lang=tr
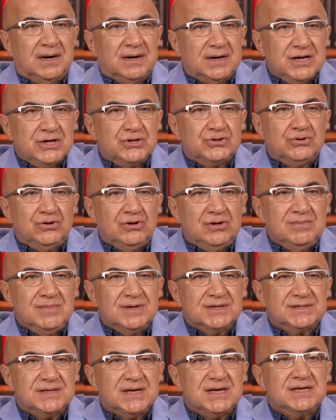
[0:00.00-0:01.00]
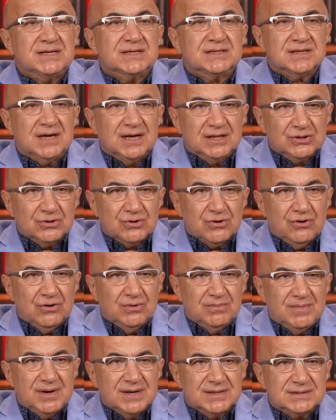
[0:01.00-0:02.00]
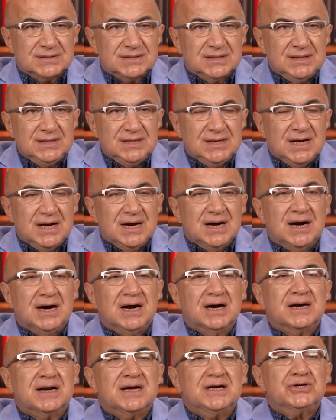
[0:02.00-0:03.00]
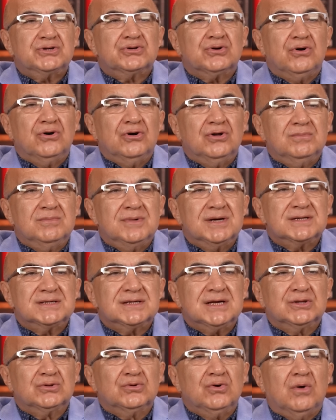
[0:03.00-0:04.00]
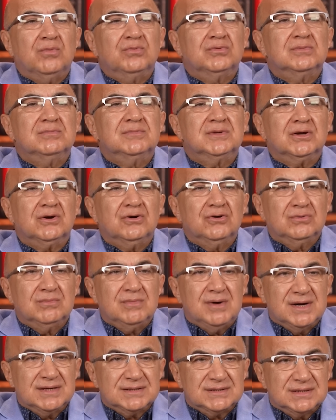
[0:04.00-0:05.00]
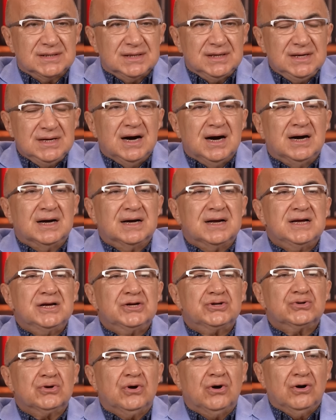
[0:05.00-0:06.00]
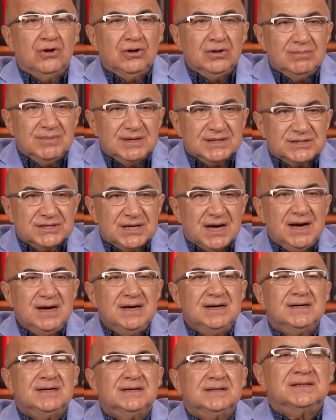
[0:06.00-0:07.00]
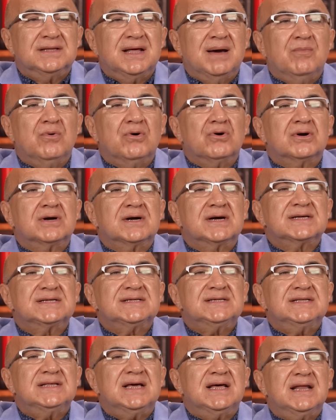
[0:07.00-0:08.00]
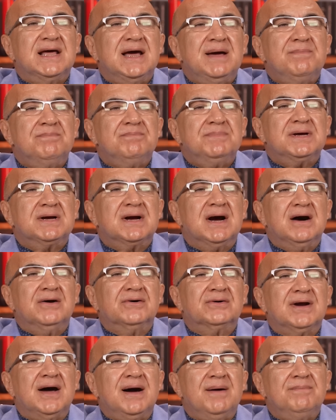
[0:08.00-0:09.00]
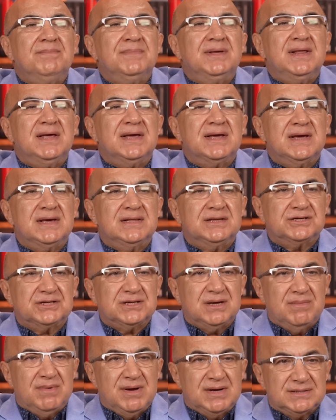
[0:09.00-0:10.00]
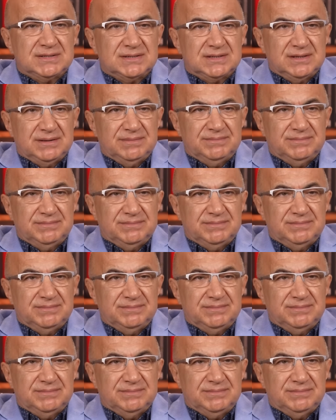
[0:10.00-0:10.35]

Arayış olmasa insanlık olmazdı. Arayış olmasa toplumlar olmazdı. Arayış olmasa demokrasi denen bir kavram bile gelişemezdi.